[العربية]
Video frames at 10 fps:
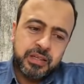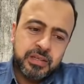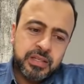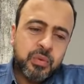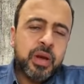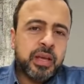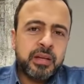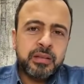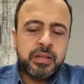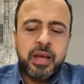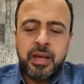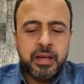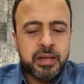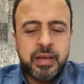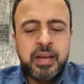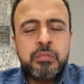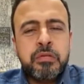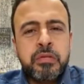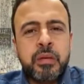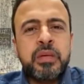سواء كان ده الكلام
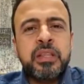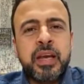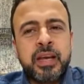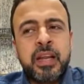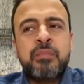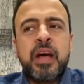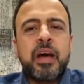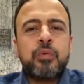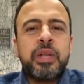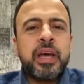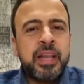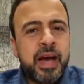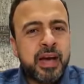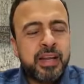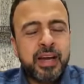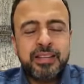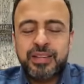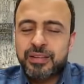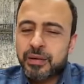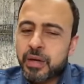الثمين ده كلامها أو نقلاه عن
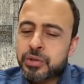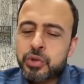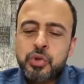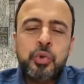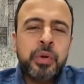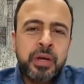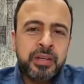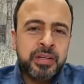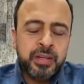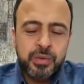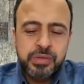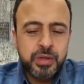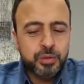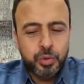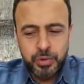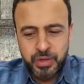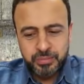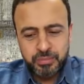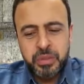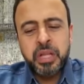حد نشكرها إن هي وصلته لنا
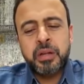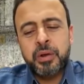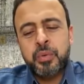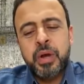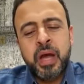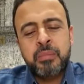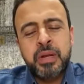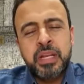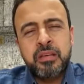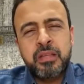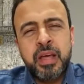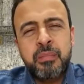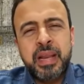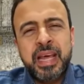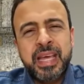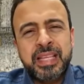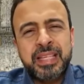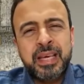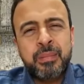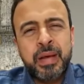من الأرواح من إذا
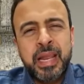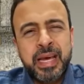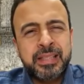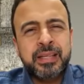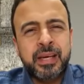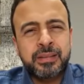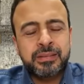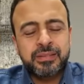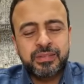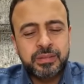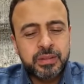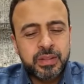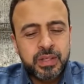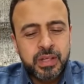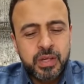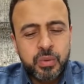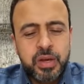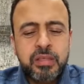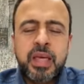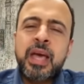ملكتك ملأتك
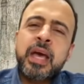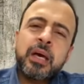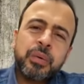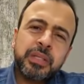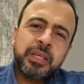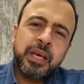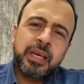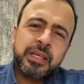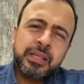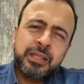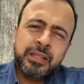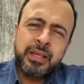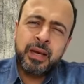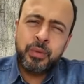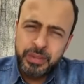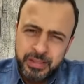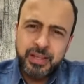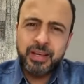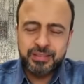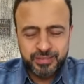وإذا آوتك داوتك